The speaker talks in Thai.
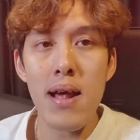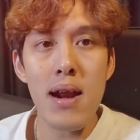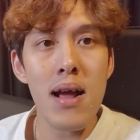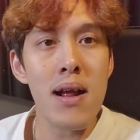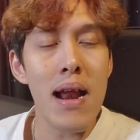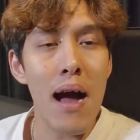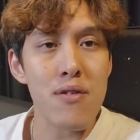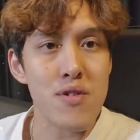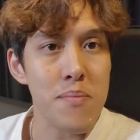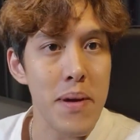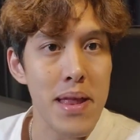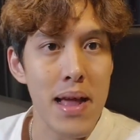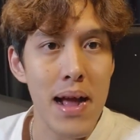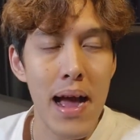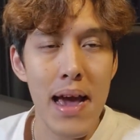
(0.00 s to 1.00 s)
เรื่องราวจะเป็น
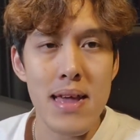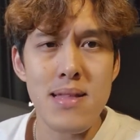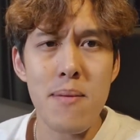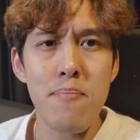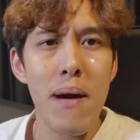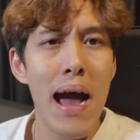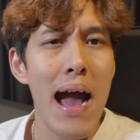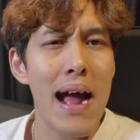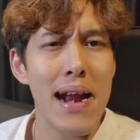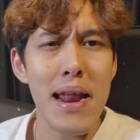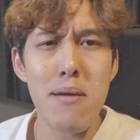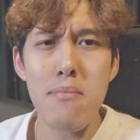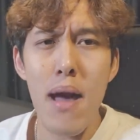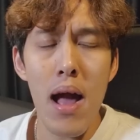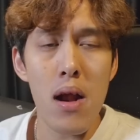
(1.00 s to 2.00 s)
ยังไงจะพังได้
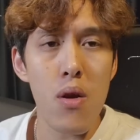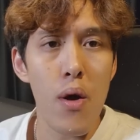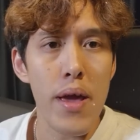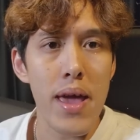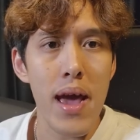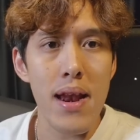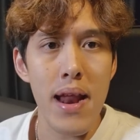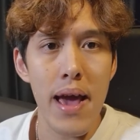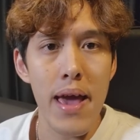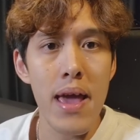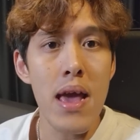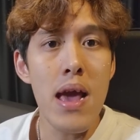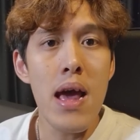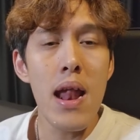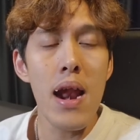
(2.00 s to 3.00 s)
มากน้อยแค่ไหน
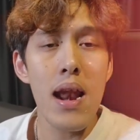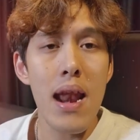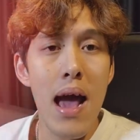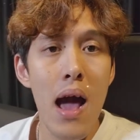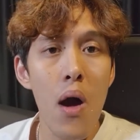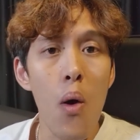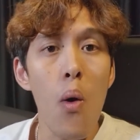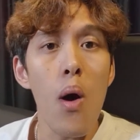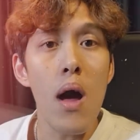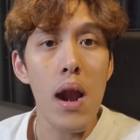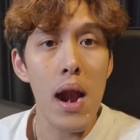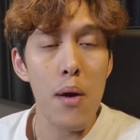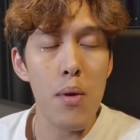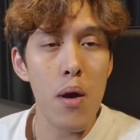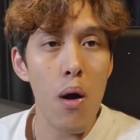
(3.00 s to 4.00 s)
เล่า
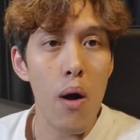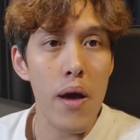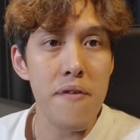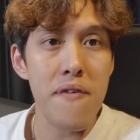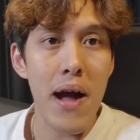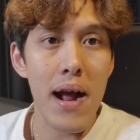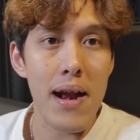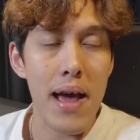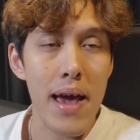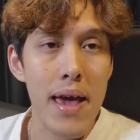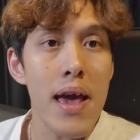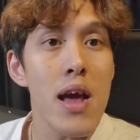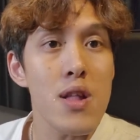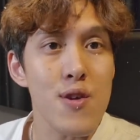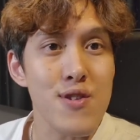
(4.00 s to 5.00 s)
และวิเคราะห์ให้ฟังใน
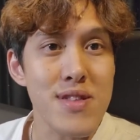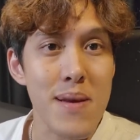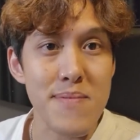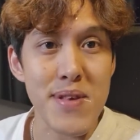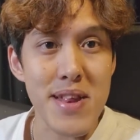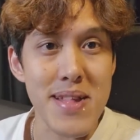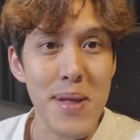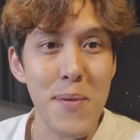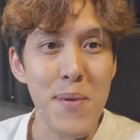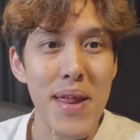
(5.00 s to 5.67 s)
ทดเจ็บสินสิว